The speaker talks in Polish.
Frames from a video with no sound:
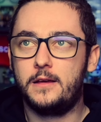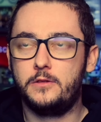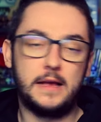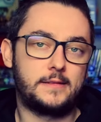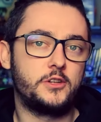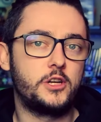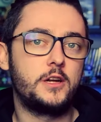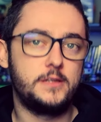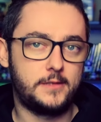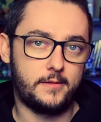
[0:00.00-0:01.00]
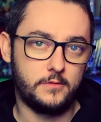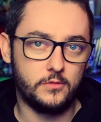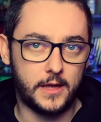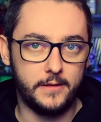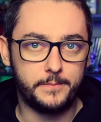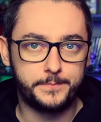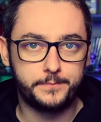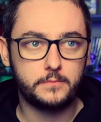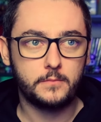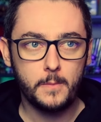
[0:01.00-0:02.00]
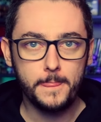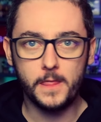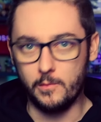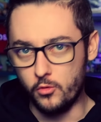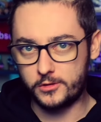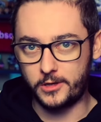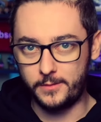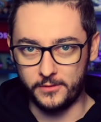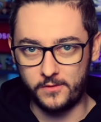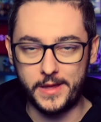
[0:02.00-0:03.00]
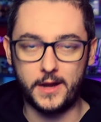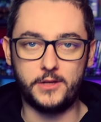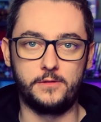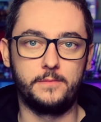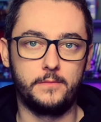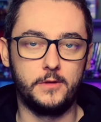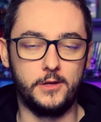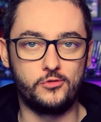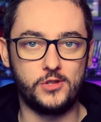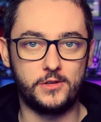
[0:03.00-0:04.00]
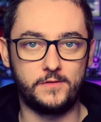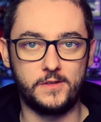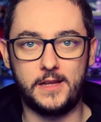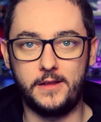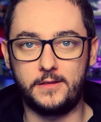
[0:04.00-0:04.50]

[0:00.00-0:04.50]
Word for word: no jasne, że reżyser tutaj mógł sobie powybierać e, różne rozwiązania